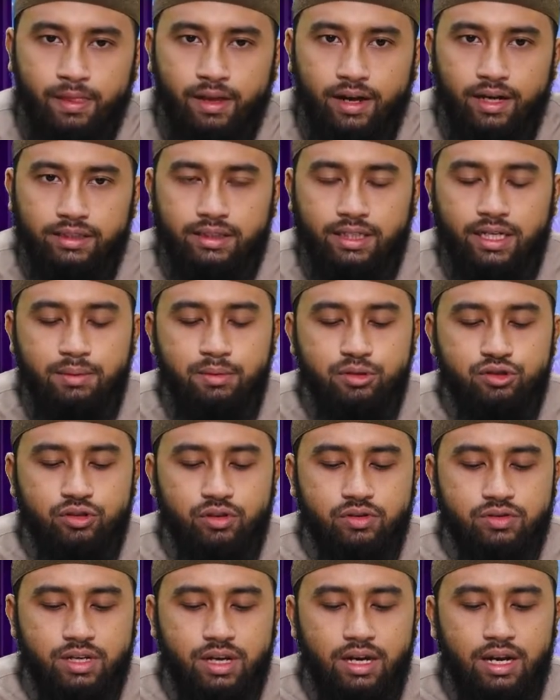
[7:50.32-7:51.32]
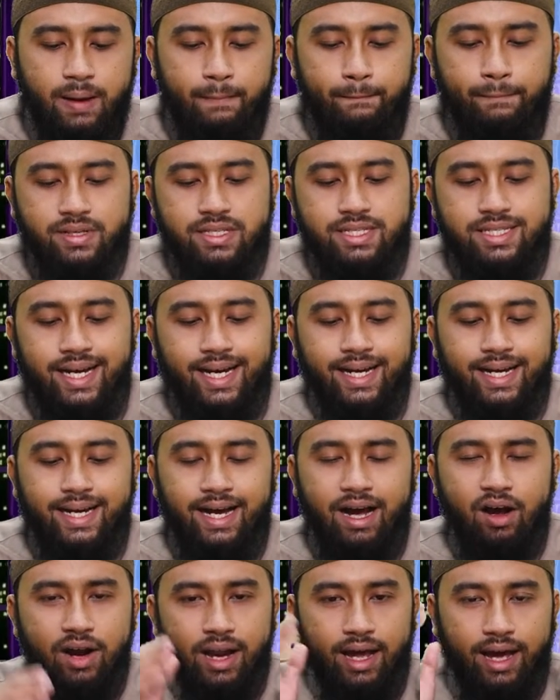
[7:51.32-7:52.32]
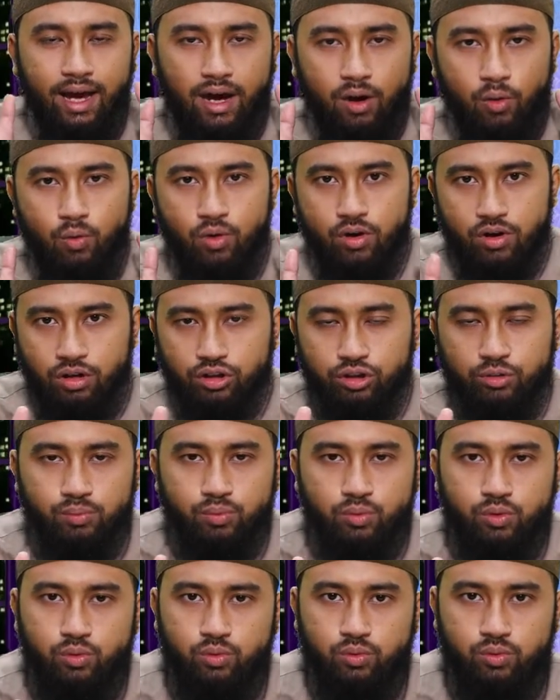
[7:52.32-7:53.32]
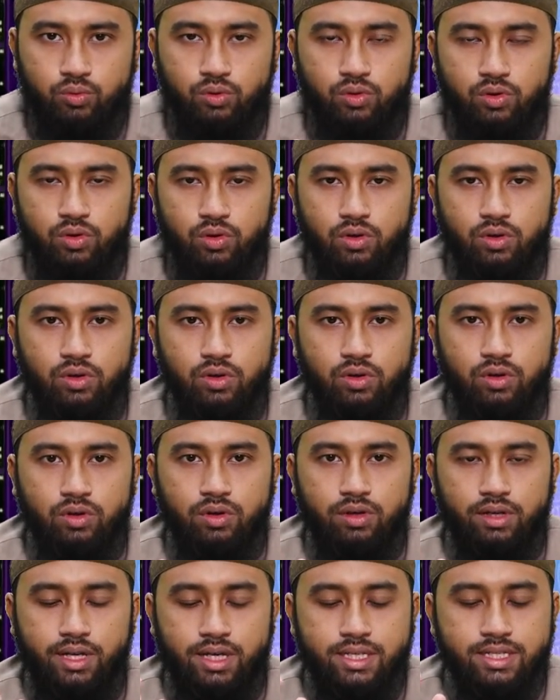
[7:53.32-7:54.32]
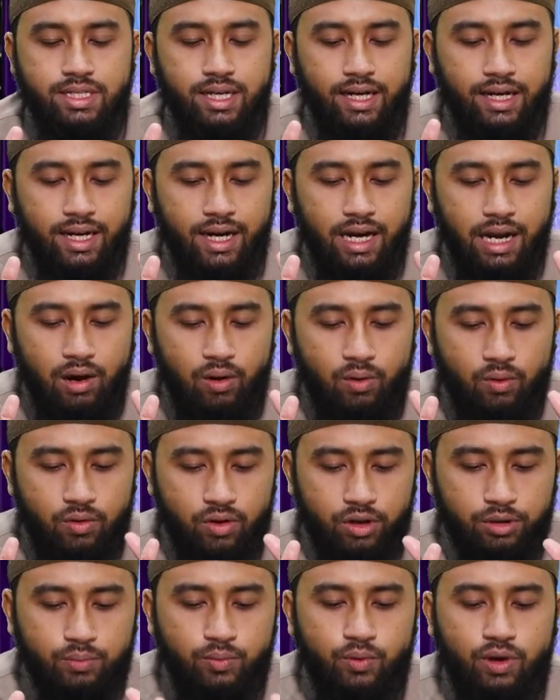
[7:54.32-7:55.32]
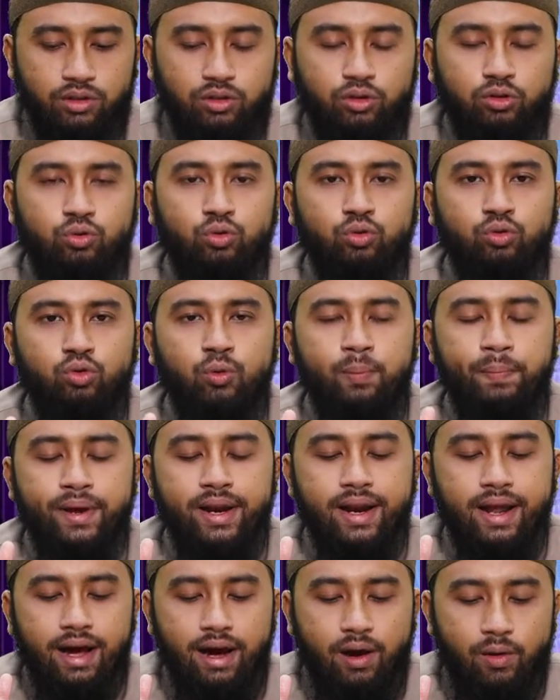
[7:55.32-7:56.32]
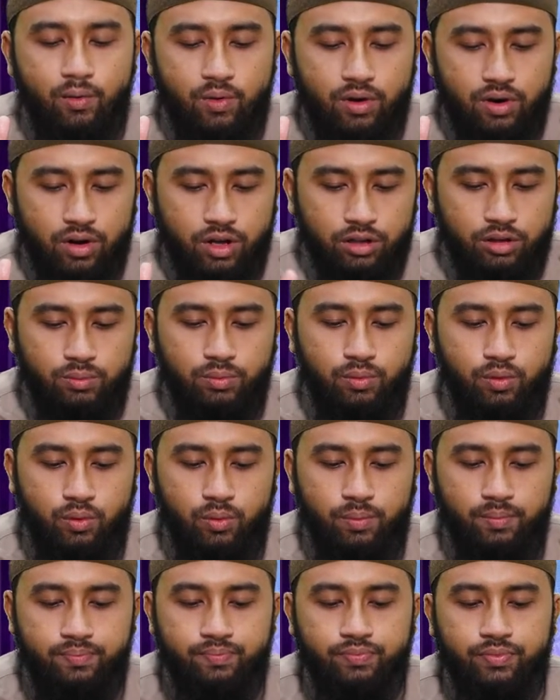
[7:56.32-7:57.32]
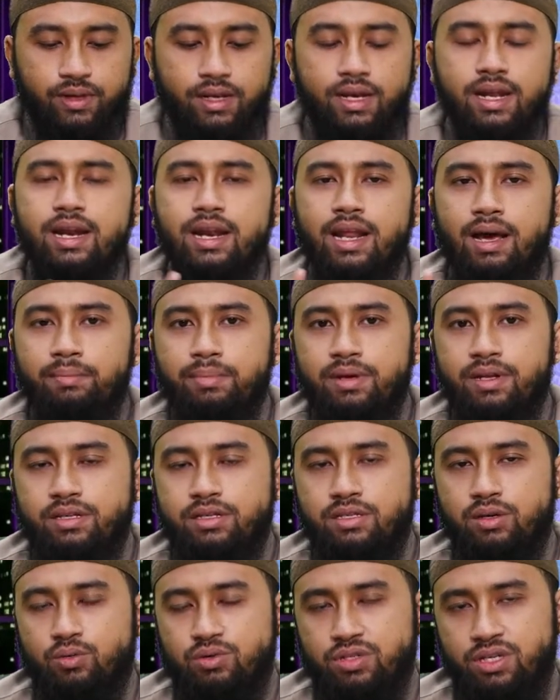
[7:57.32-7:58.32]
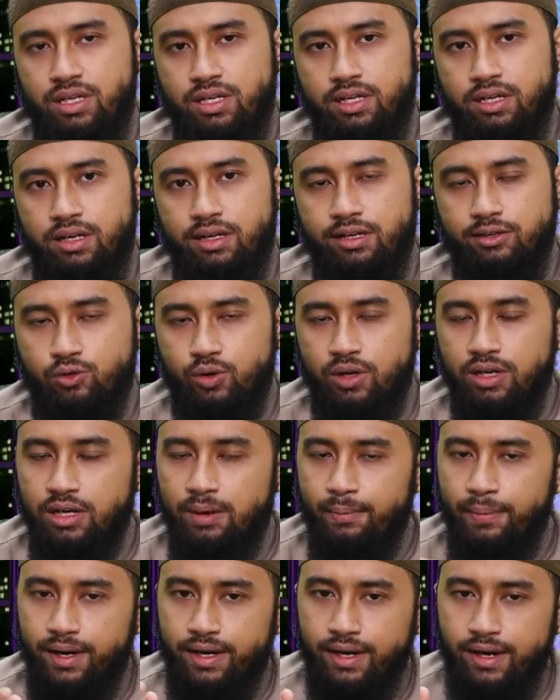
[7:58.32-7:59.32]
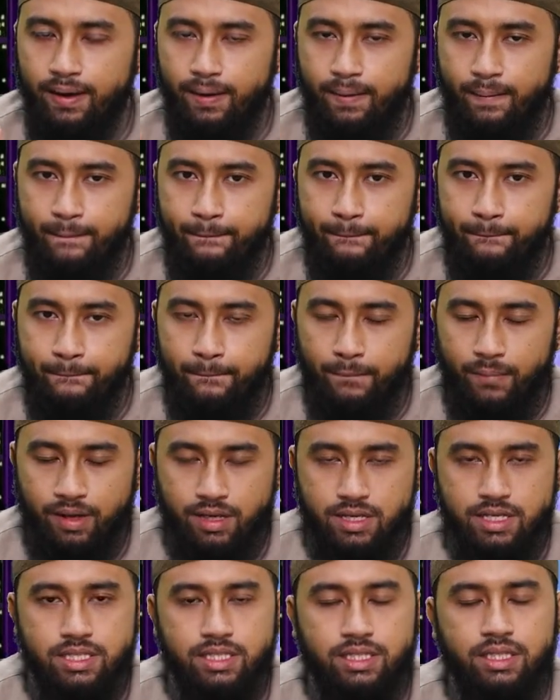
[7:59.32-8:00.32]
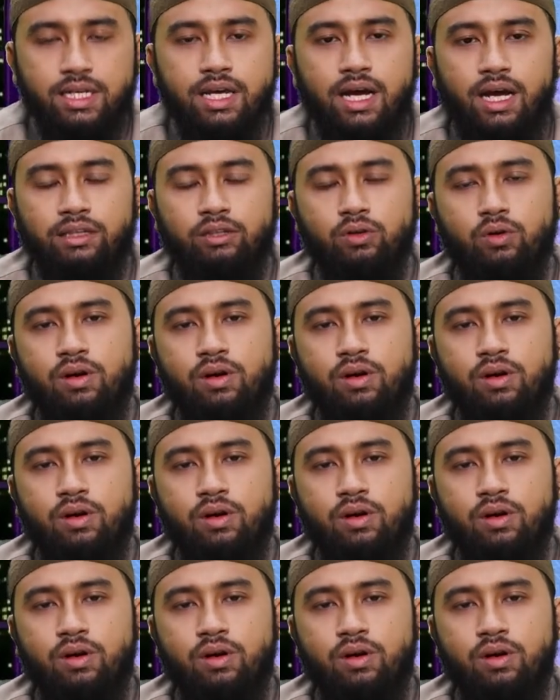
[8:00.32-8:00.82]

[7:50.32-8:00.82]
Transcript: Kata Nabi SAW, jagalah auratmu. Ya, jagalah auratmu atau tutupilah auratmu illa min zaujik. Kecuali kepada istri atau